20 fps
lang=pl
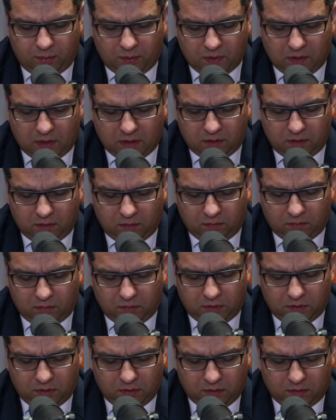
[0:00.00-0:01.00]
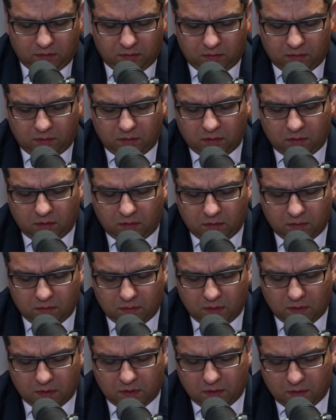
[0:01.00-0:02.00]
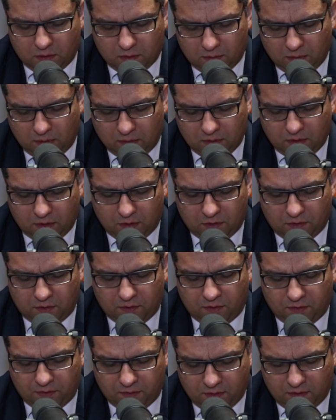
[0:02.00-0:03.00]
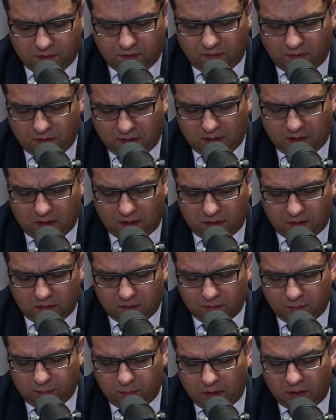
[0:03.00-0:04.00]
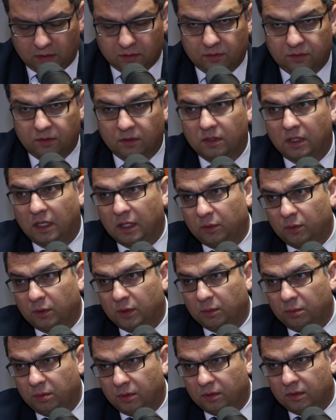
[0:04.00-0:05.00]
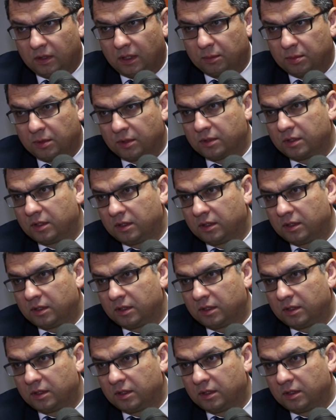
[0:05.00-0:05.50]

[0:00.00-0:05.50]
Poza tym, y, no to jest, rozumiem, też sfera planów odległych, bo najpierw